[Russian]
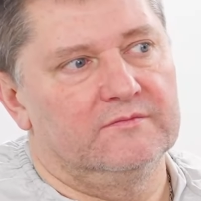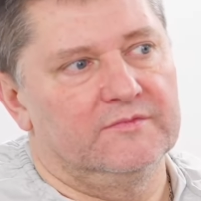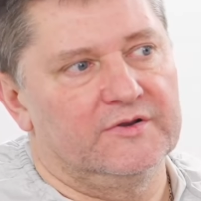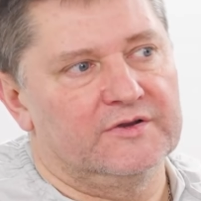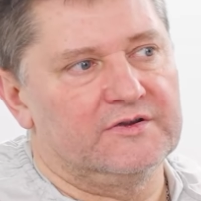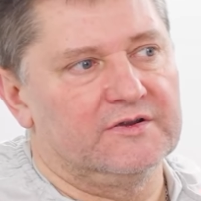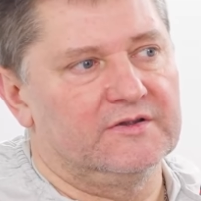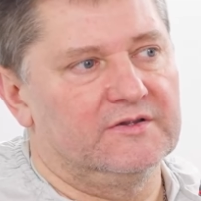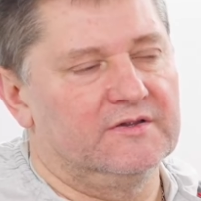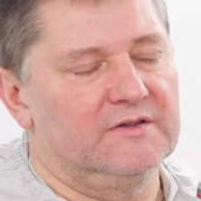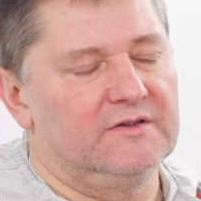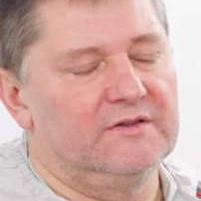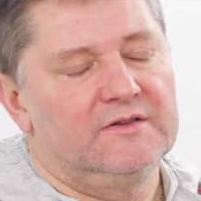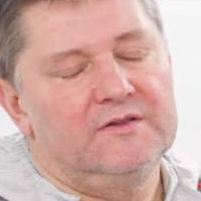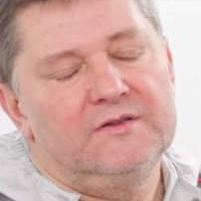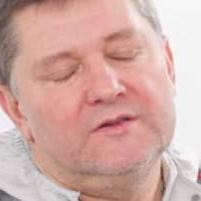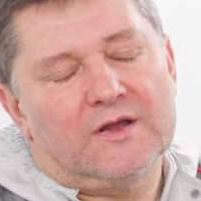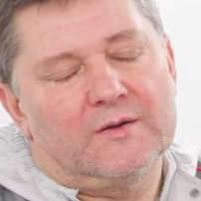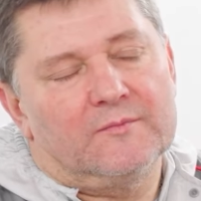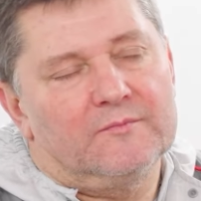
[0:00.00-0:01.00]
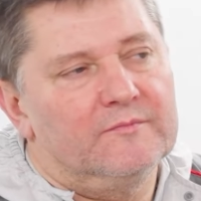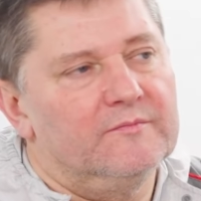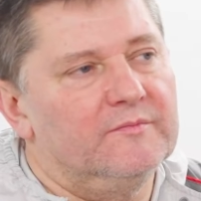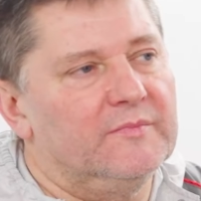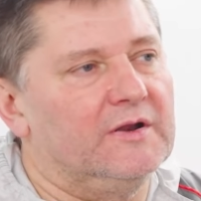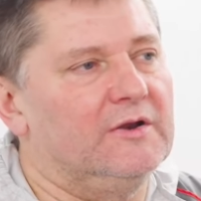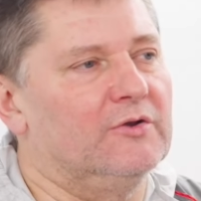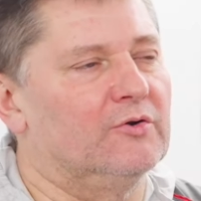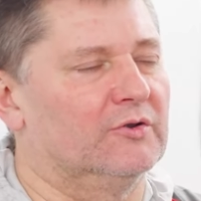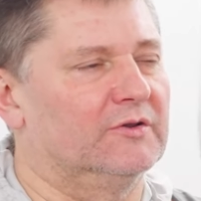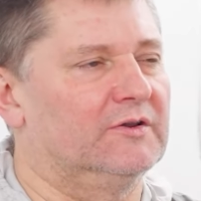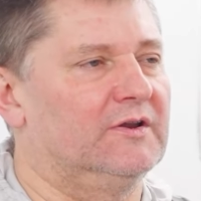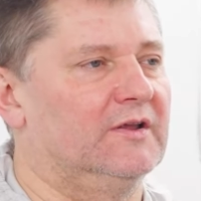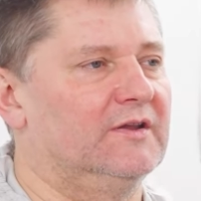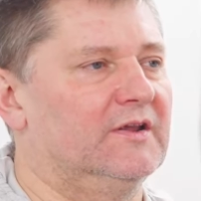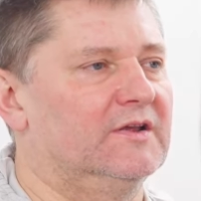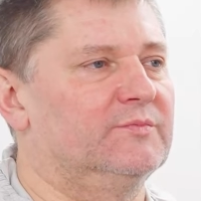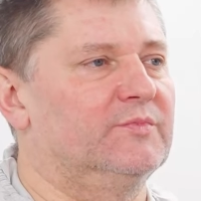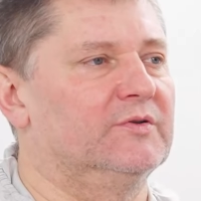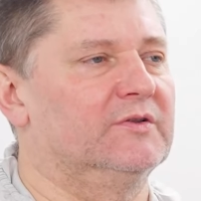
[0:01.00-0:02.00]
если там миллион для
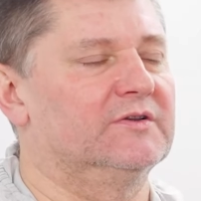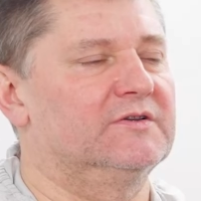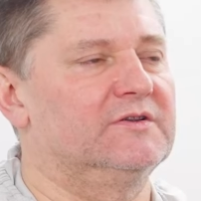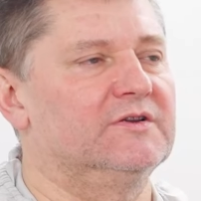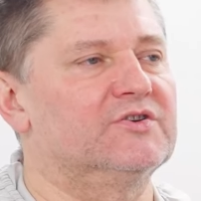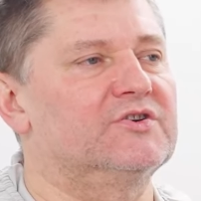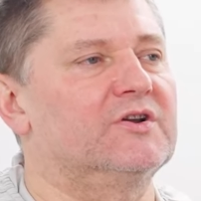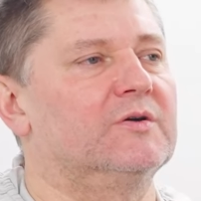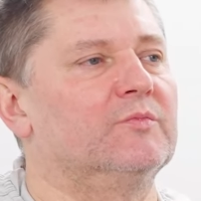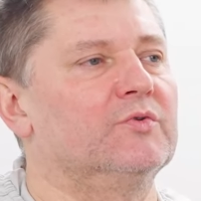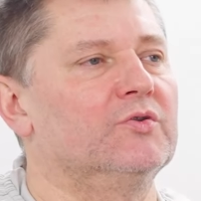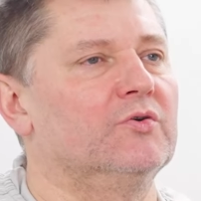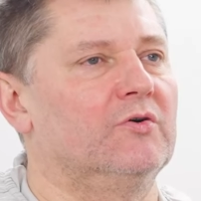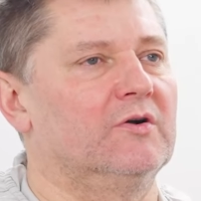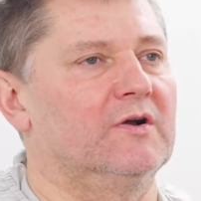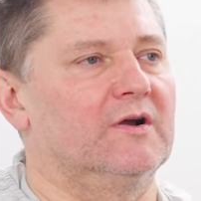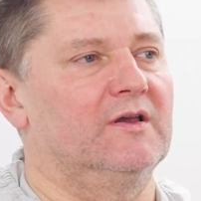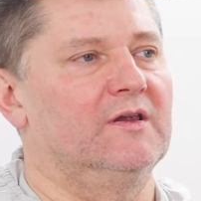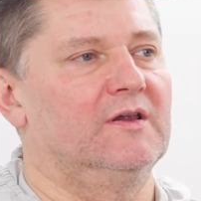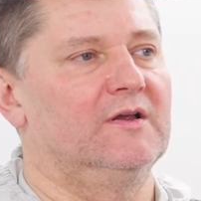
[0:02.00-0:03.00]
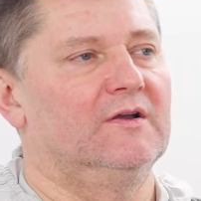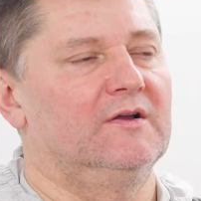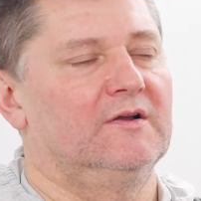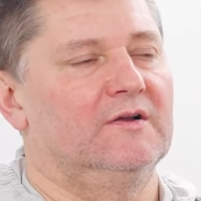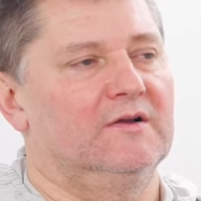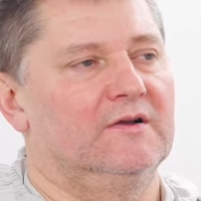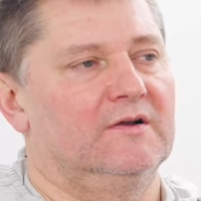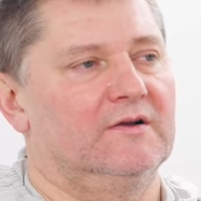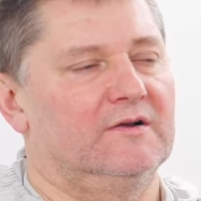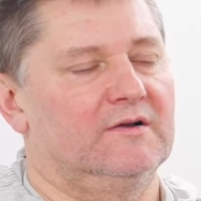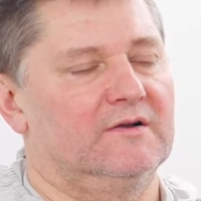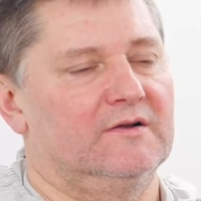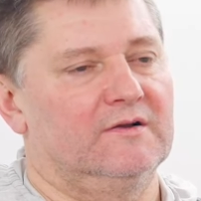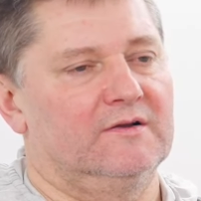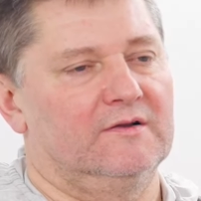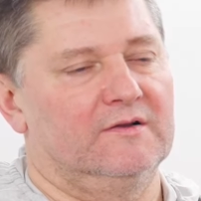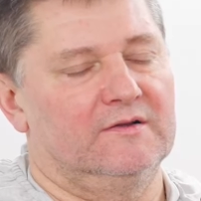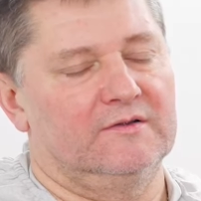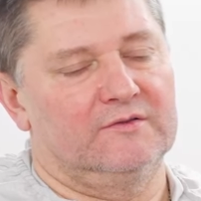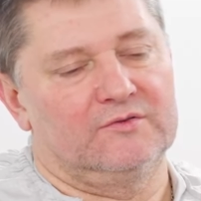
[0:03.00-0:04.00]
нас было слишком много,
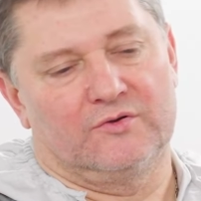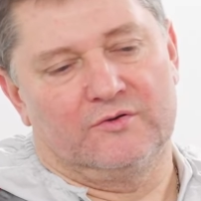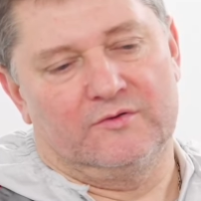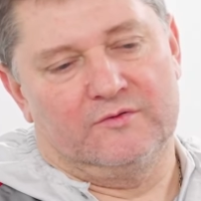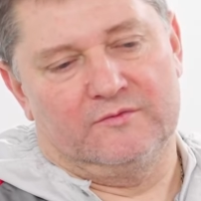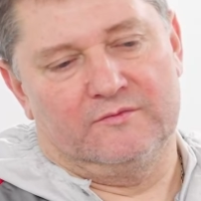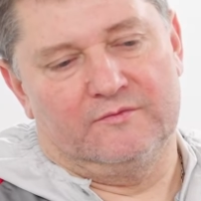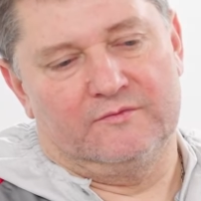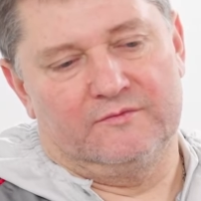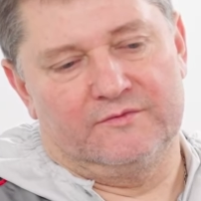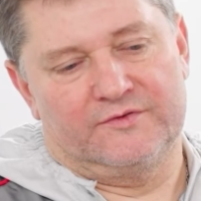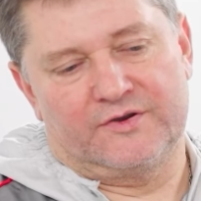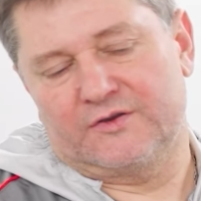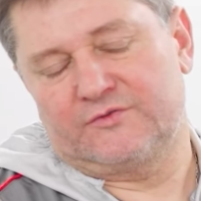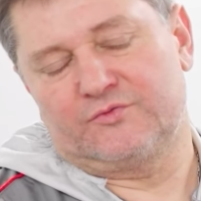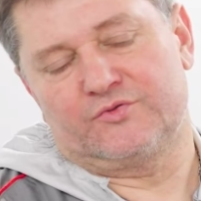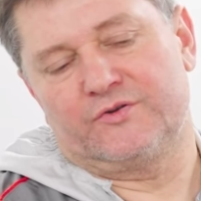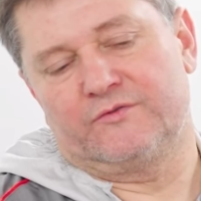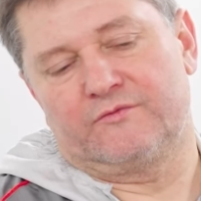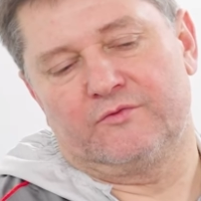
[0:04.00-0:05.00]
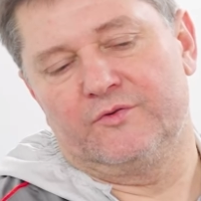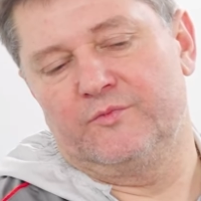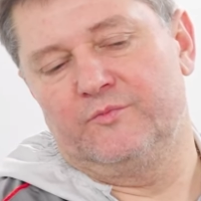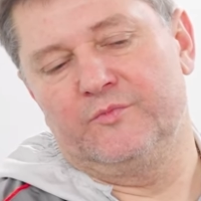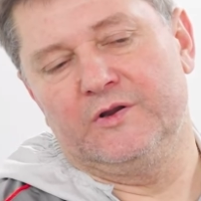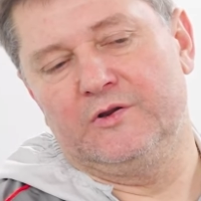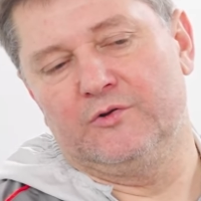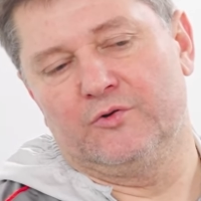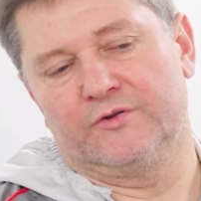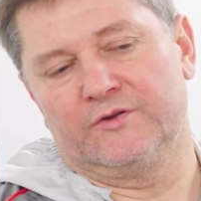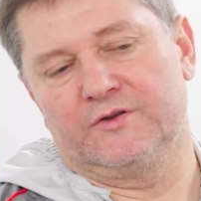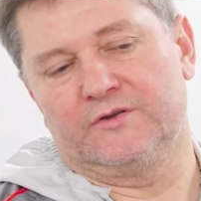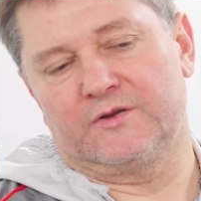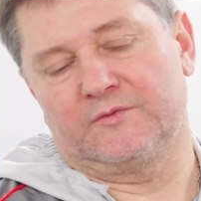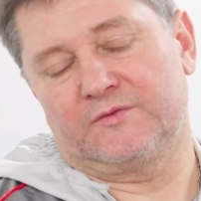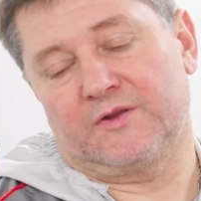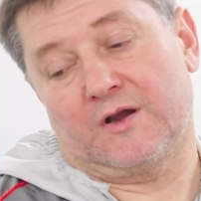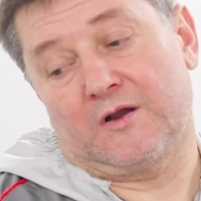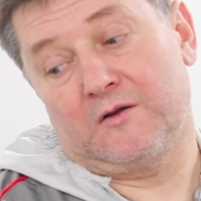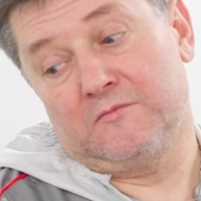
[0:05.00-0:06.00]
а, то сейчас уже вроде миллион,
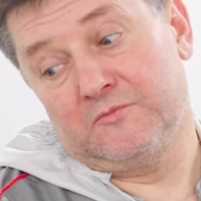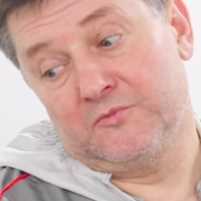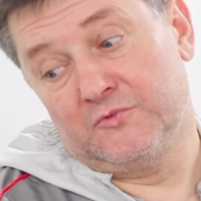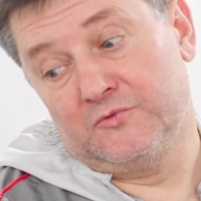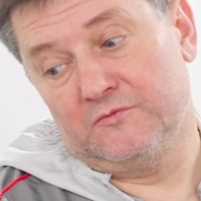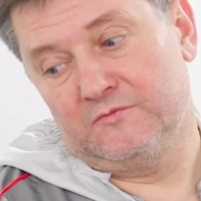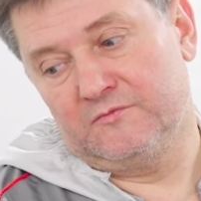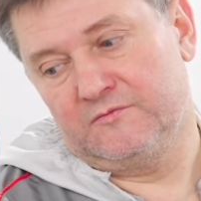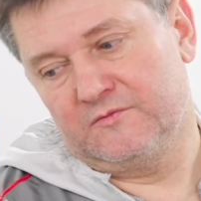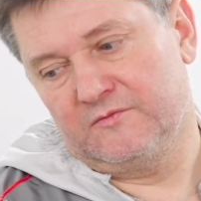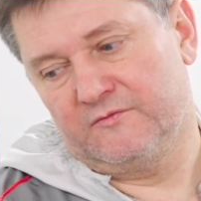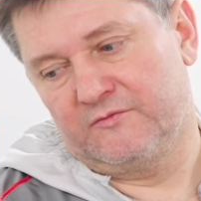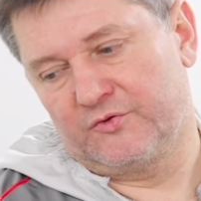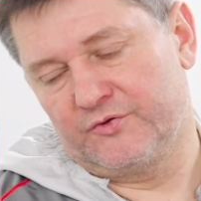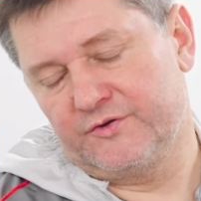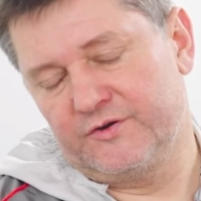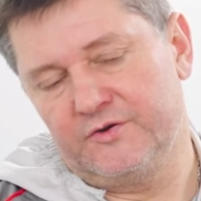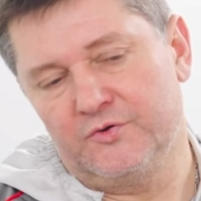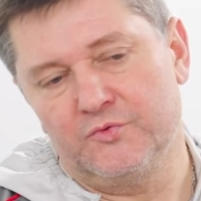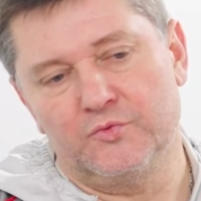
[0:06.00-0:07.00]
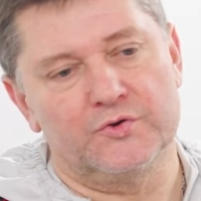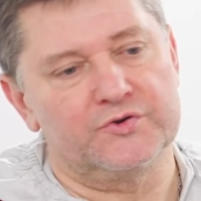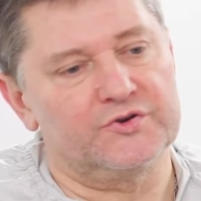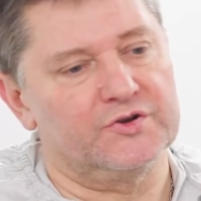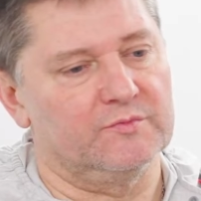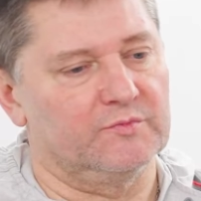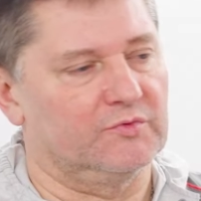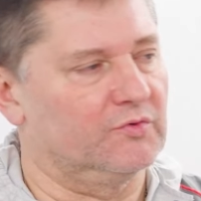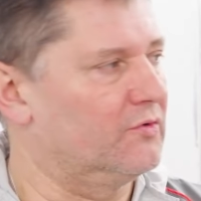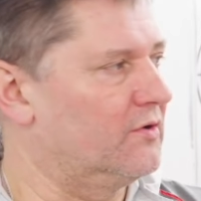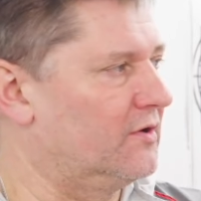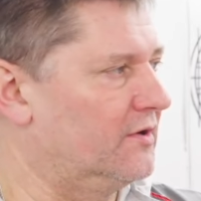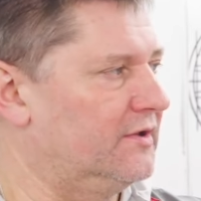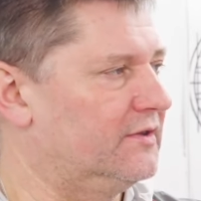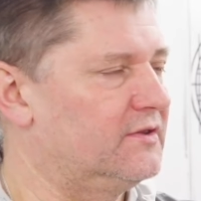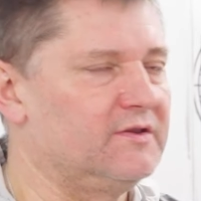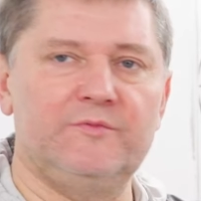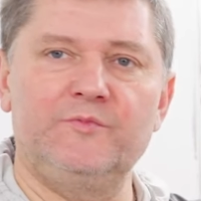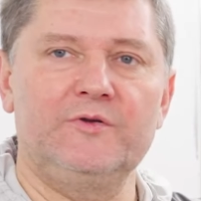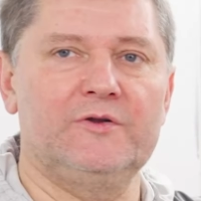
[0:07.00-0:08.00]
это так, ну, вроде не очень много.
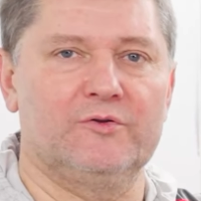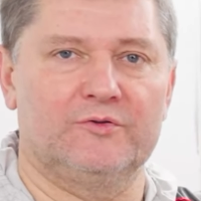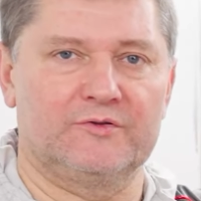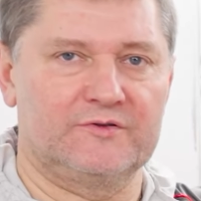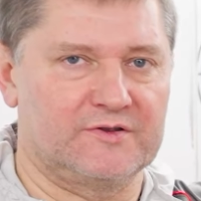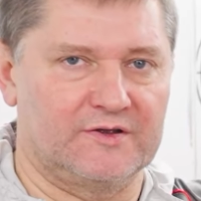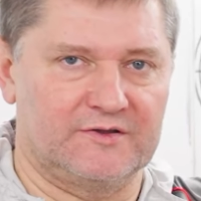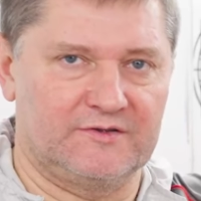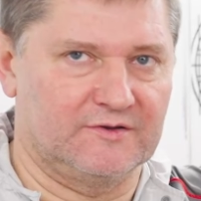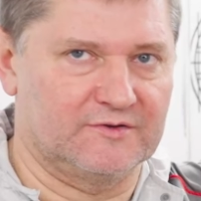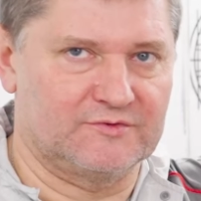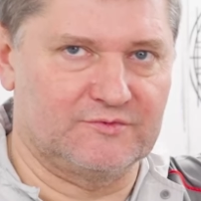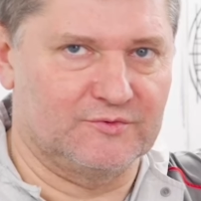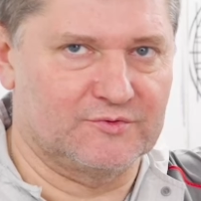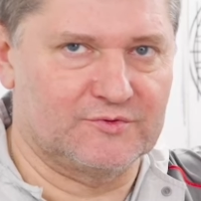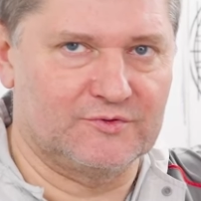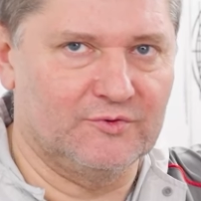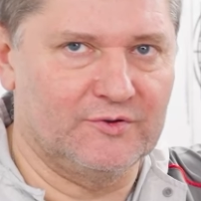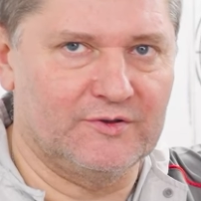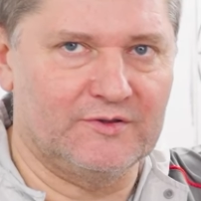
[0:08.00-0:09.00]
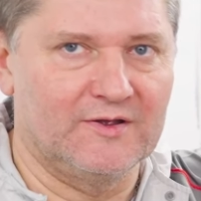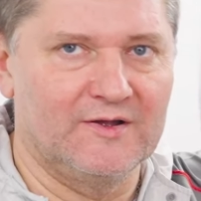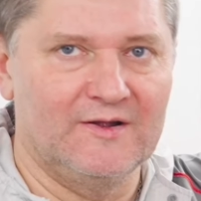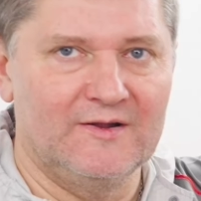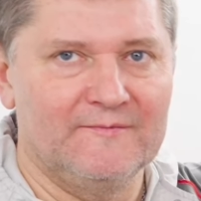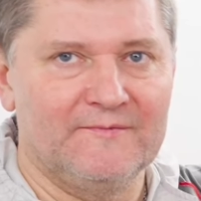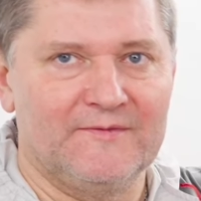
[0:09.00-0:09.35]
Это не миллион, кстати, насос стоит.